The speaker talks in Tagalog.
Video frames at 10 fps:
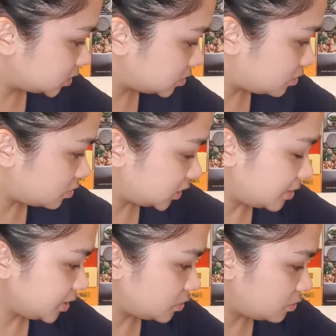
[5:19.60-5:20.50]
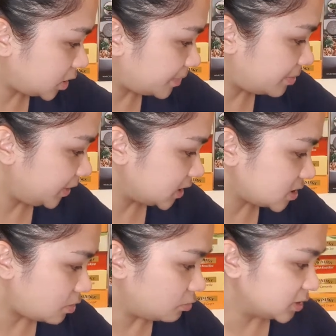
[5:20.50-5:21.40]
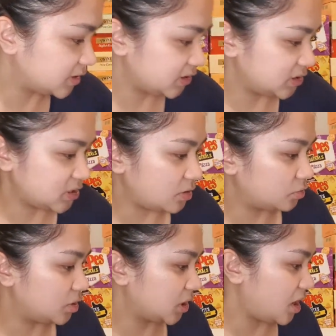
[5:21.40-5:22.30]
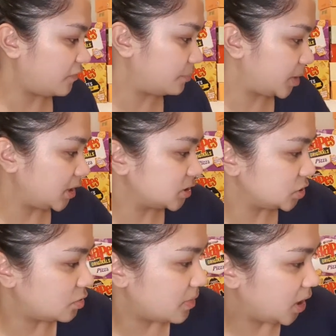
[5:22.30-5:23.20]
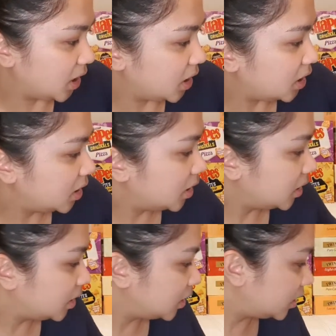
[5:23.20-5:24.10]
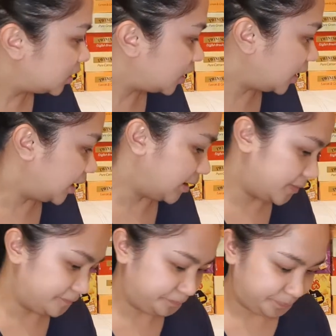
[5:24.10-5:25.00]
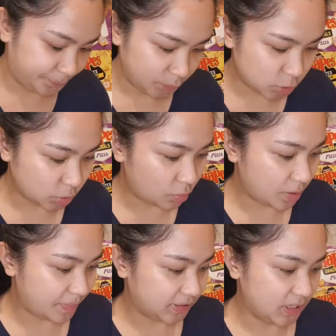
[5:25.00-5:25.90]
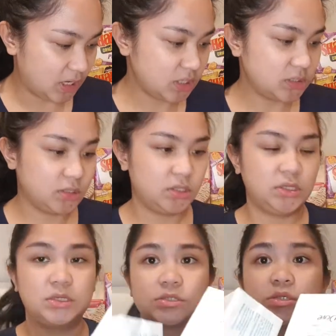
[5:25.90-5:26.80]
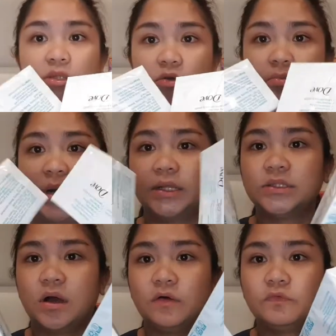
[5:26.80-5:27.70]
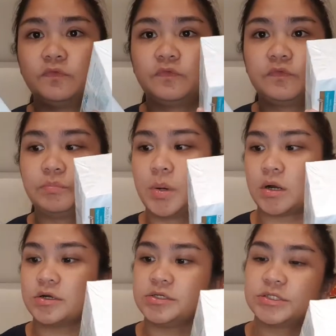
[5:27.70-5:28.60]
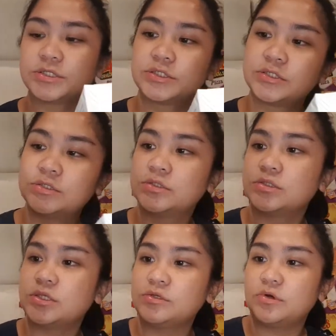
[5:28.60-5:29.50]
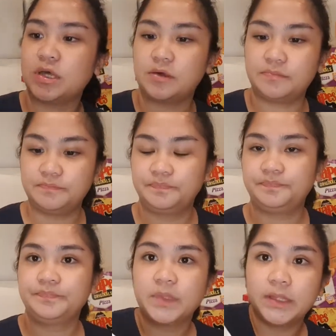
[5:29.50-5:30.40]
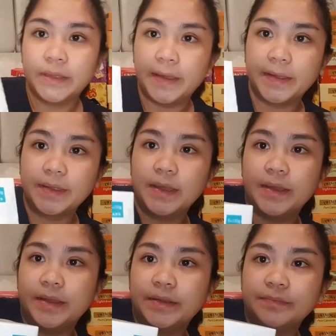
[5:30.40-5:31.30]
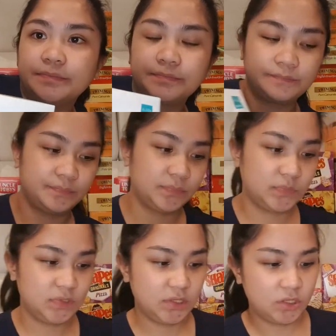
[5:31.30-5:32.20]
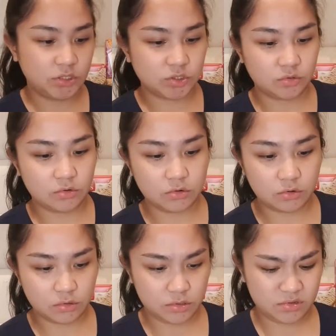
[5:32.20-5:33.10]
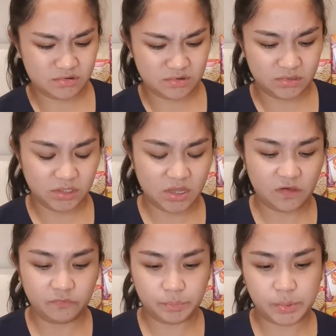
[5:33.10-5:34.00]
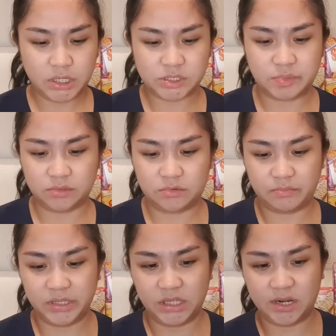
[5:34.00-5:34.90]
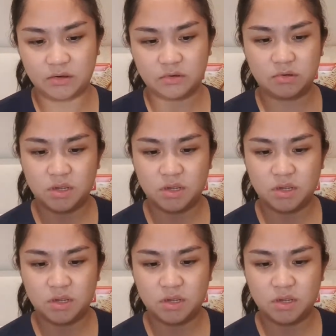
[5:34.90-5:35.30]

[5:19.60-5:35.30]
So, ang dami kong napamili sa Kohl's kasi sakto nag-half price yung mga um, gusto kong ipadala to, mga Dove bars. So, yung harap. Ayan. So, half price ba to nung binili ko?